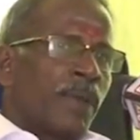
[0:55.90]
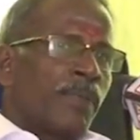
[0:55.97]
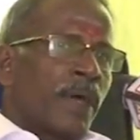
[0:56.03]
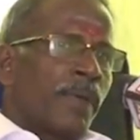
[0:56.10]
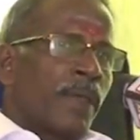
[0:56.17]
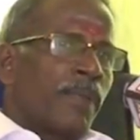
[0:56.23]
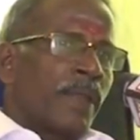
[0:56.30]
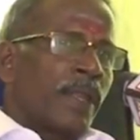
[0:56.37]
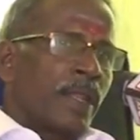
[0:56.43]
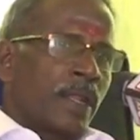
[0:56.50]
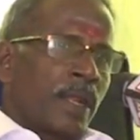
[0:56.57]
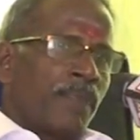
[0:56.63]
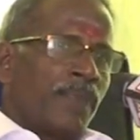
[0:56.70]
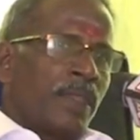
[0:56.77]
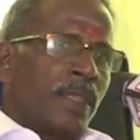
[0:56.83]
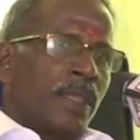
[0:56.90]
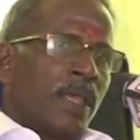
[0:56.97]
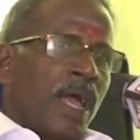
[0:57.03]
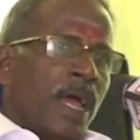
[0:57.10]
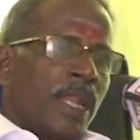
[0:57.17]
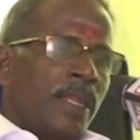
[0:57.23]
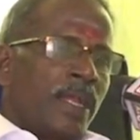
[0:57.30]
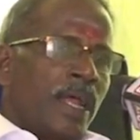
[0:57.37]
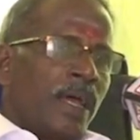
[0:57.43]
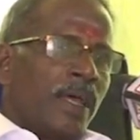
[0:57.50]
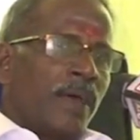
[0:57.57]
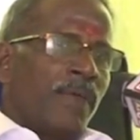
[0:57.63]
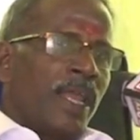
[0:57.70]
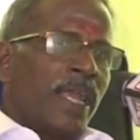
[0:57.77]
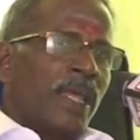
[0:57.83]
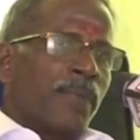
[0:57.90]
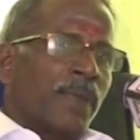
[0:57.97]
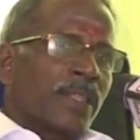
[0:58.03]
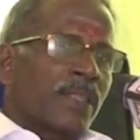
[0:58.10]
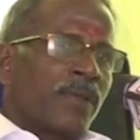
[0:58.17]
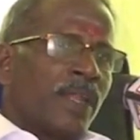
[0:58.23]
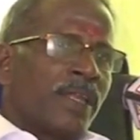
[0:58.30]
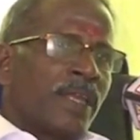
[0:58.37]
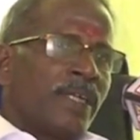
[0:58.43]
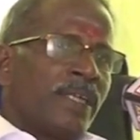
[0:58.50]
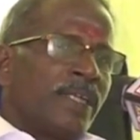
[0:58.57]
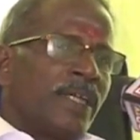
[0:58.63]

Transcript: வேலனை சிப்பனை முருகன் வீதிக்கு ஒரு கோடி ரூபாவும்